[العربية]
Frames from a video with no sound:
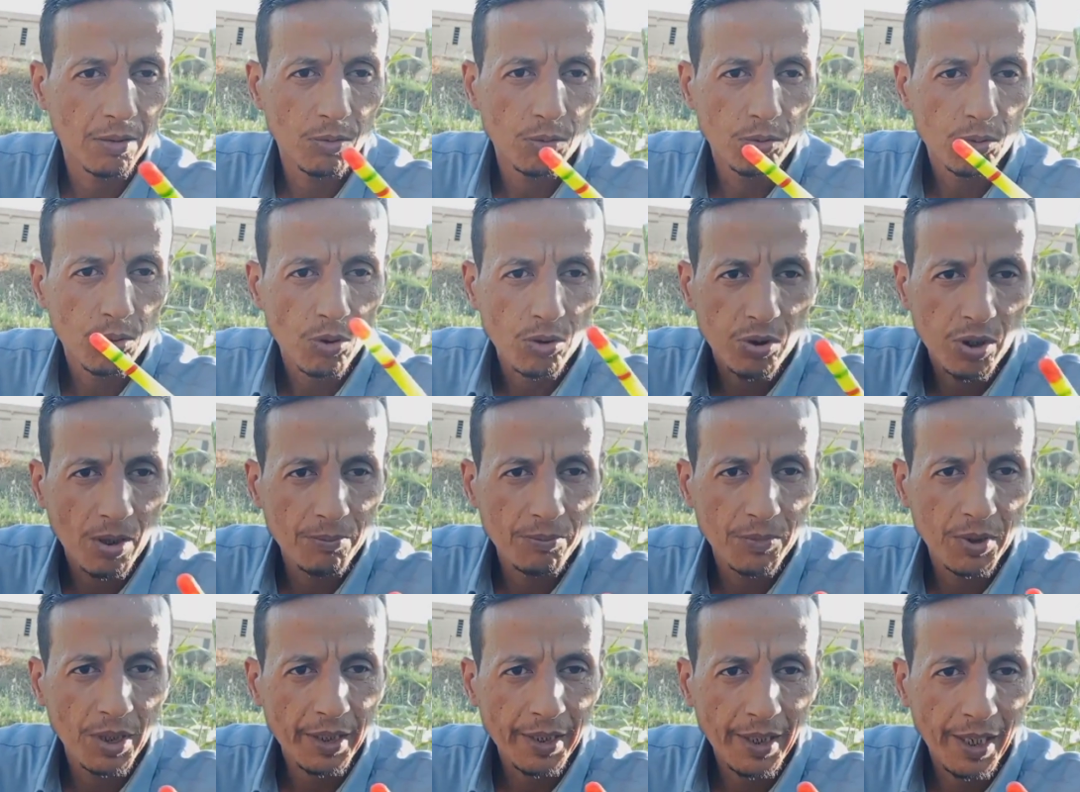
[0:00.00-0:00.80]
قلت له
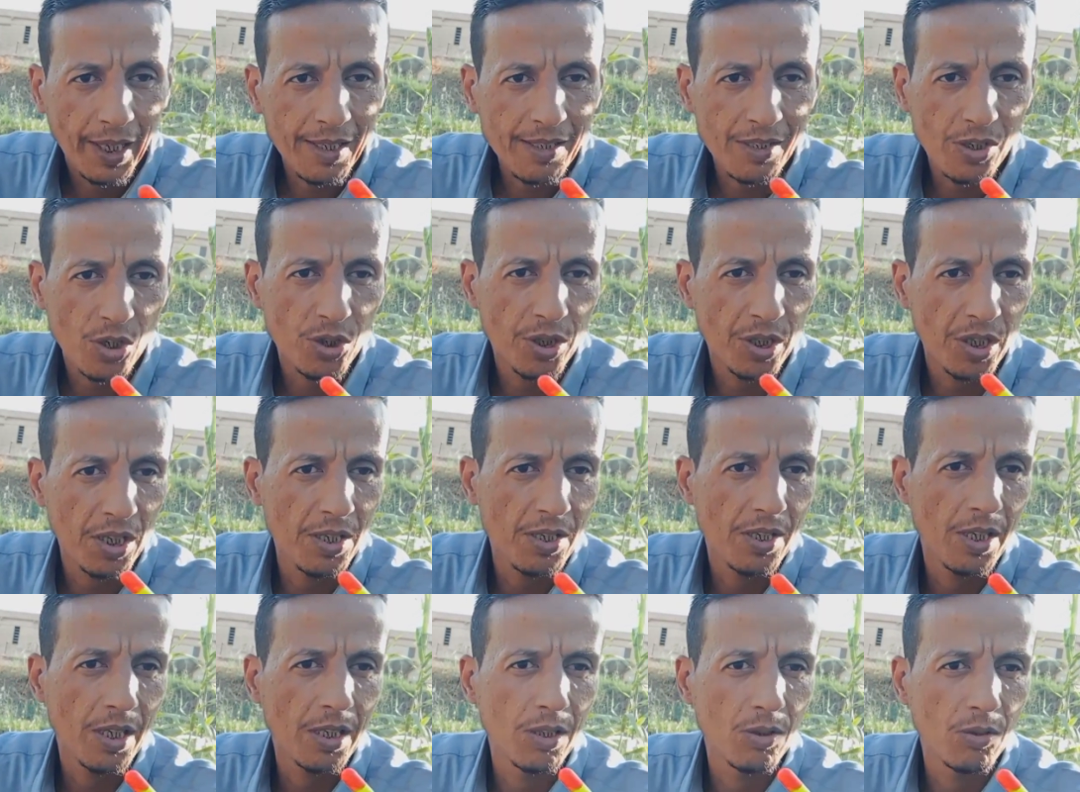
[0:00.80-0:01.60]
طب ده انا عايز
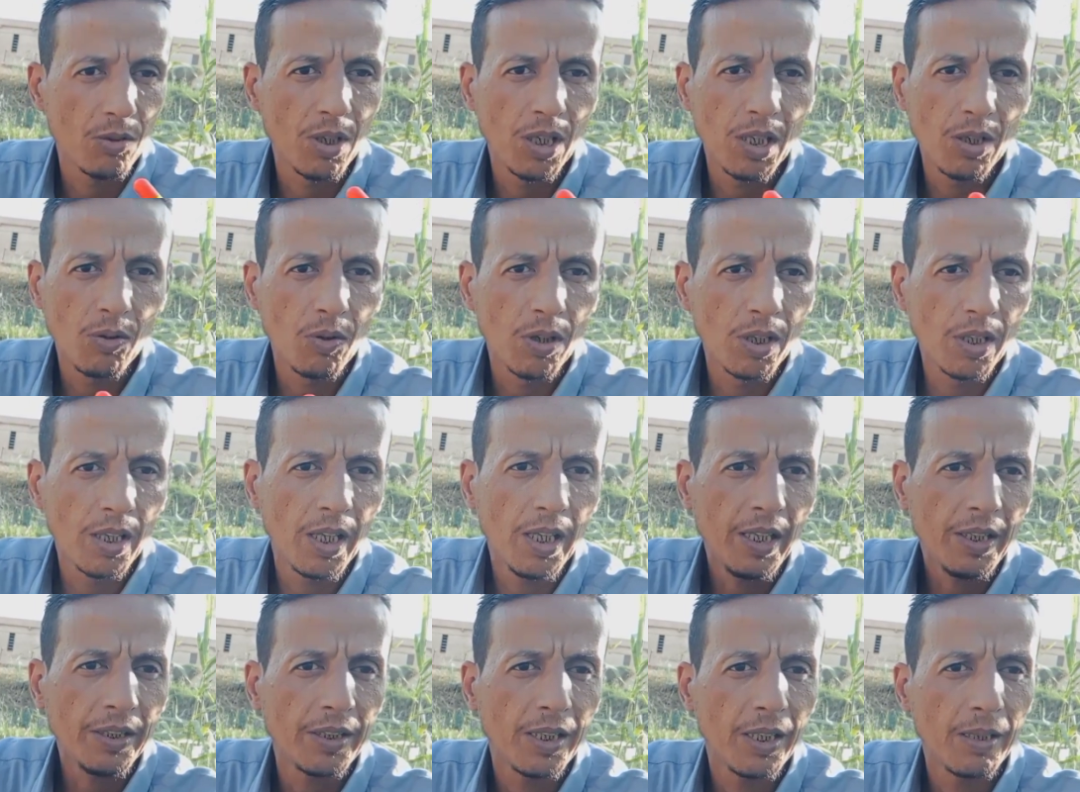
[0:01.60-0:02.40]
اشتري زيه قال لي
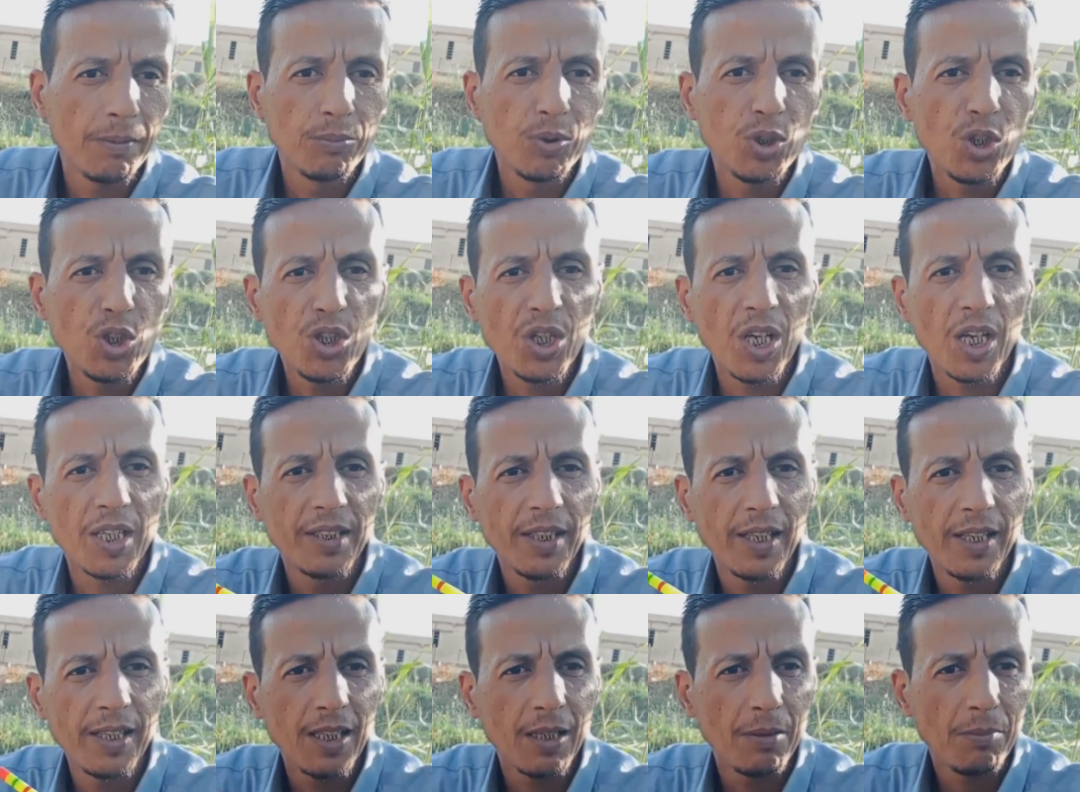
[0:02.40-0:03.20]
والله احنا بيجي
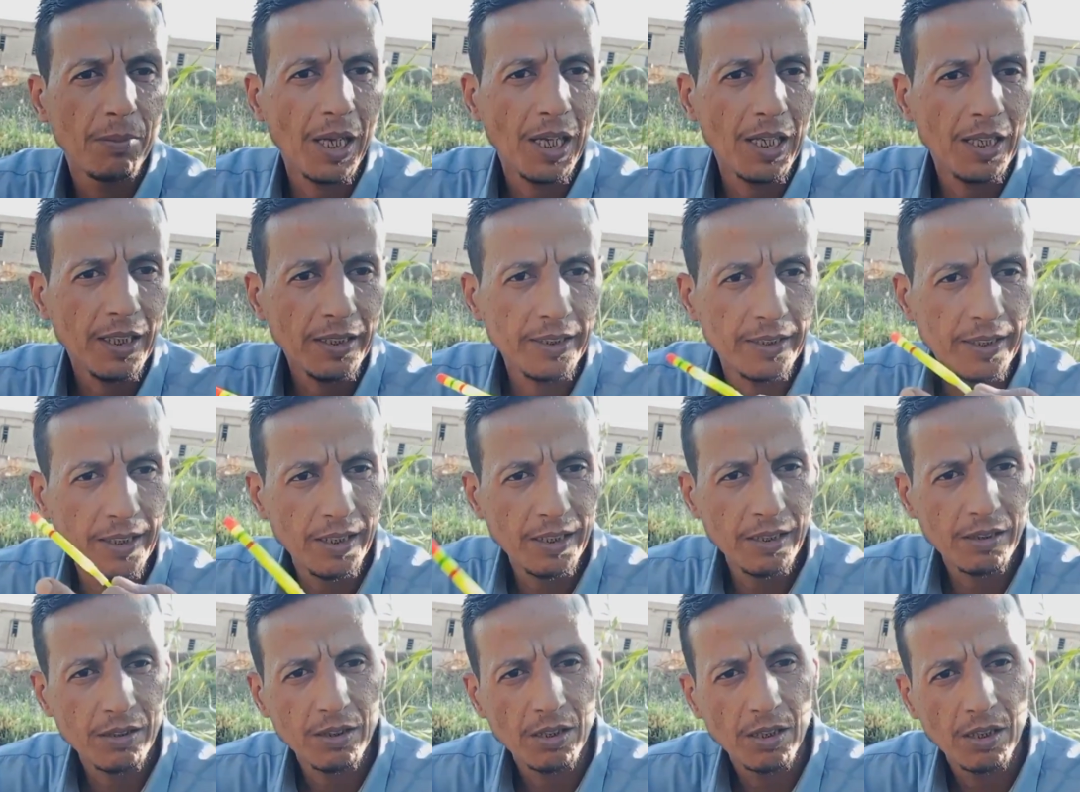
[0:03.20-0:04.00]
هدايا مع
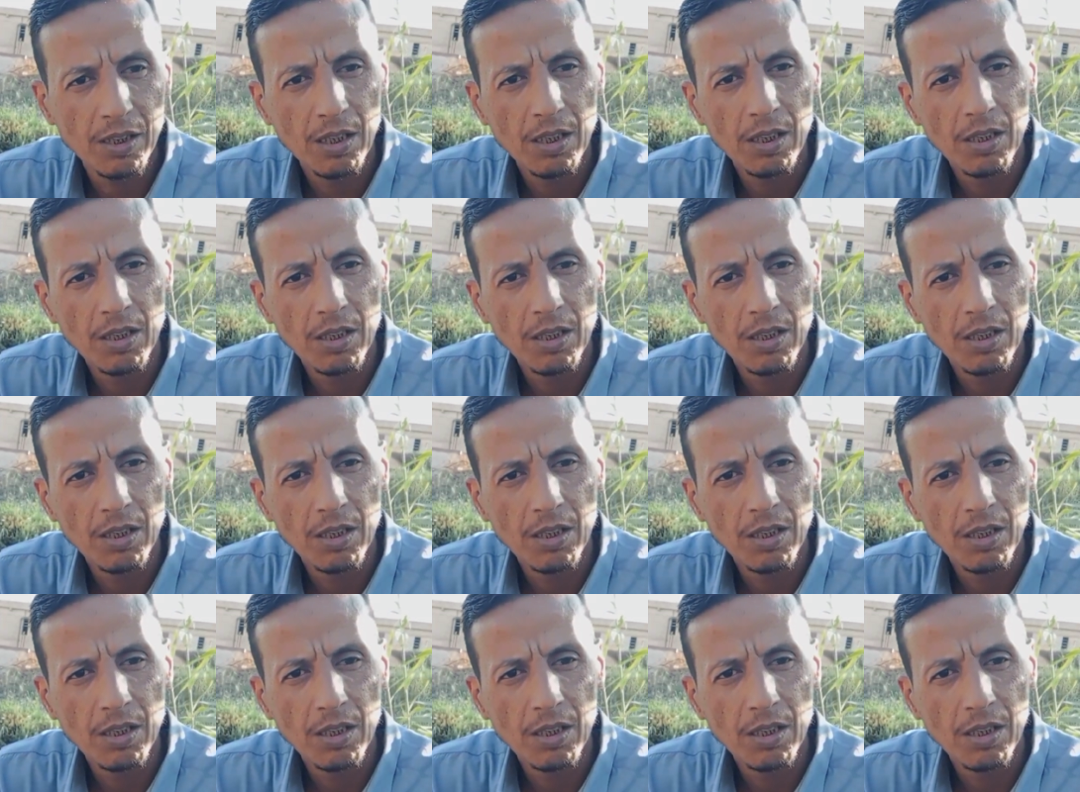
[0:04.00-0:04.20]
العيدان